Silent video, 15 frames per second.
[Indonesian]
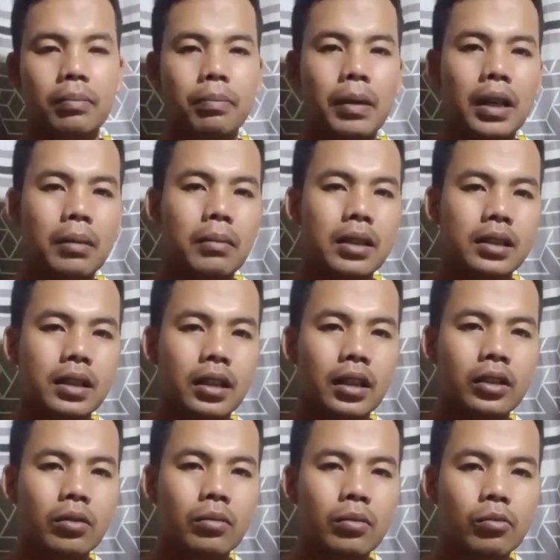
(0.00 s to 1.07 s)
Para buzzer
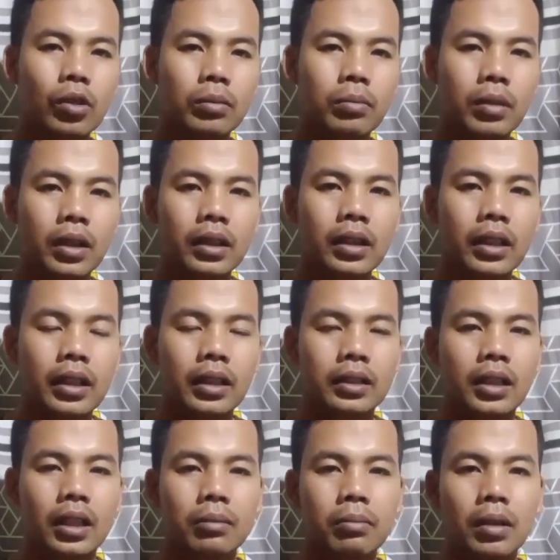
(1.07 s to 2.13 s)
itu membuat berita yang
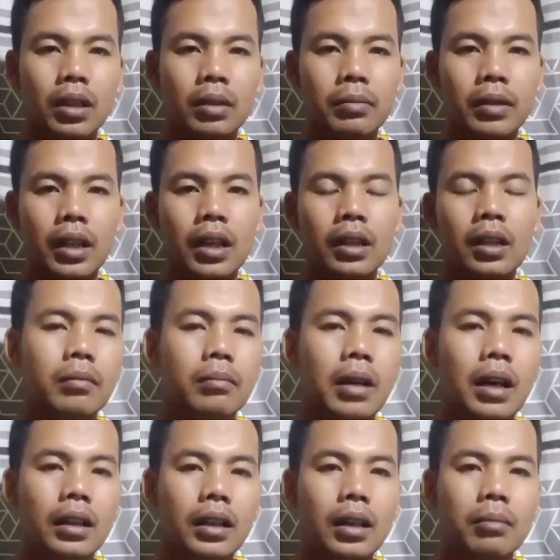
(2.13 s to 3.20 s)
sangat berlebihan,
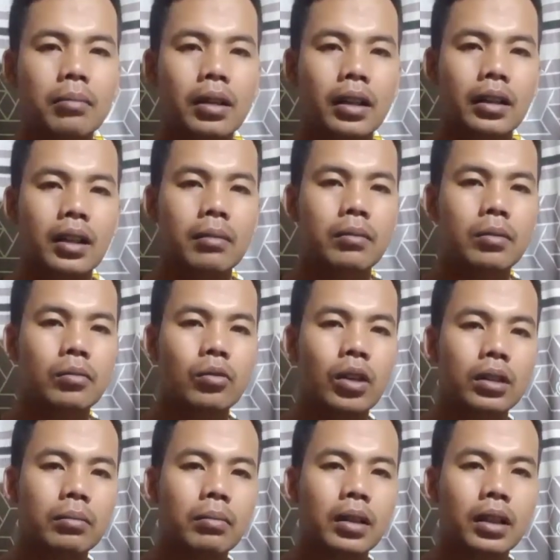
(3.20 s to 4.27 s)
bahkan mereka
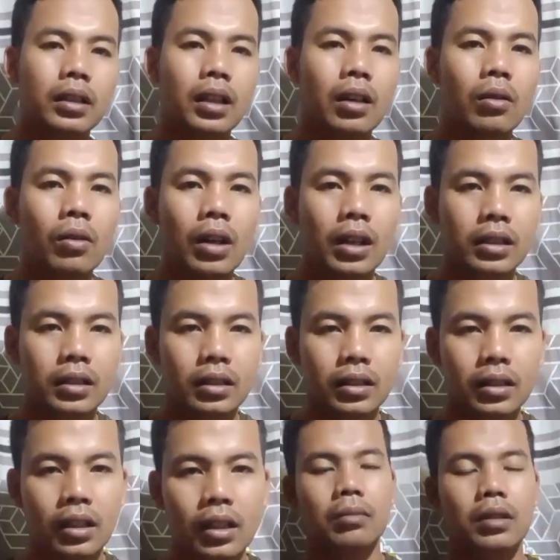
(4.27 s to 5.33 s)
membuat berita
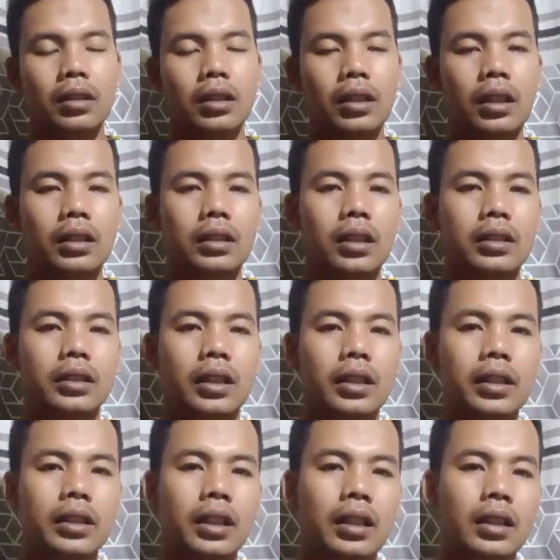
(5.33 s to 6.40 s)
hoax Dengan
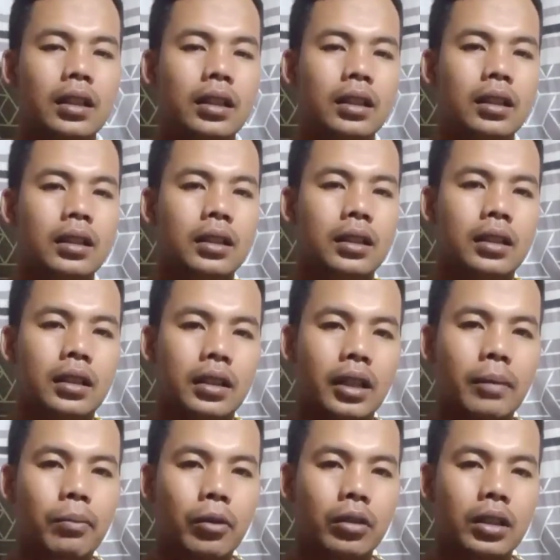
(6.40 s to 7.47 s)
terjadinya
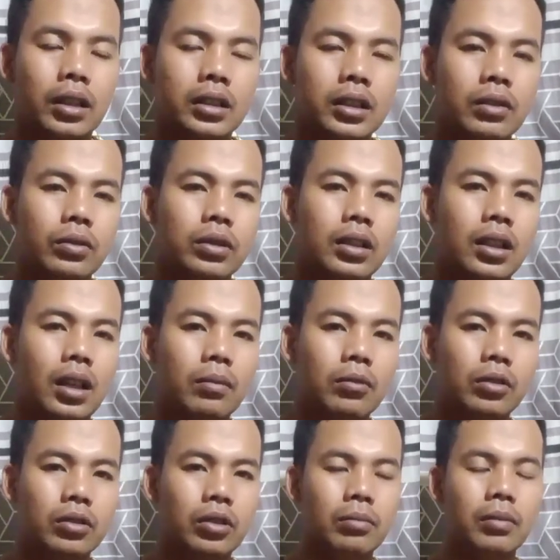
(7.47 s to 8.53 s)
deportasi Ustadz
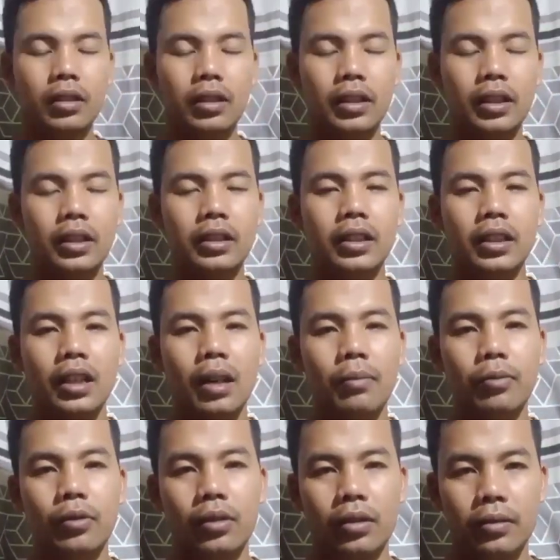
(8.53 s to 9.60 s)
Abdul Somad di
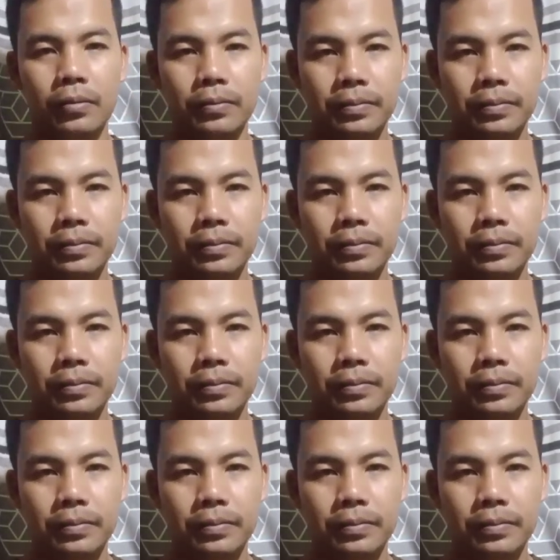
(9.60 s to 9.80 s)
Singapura.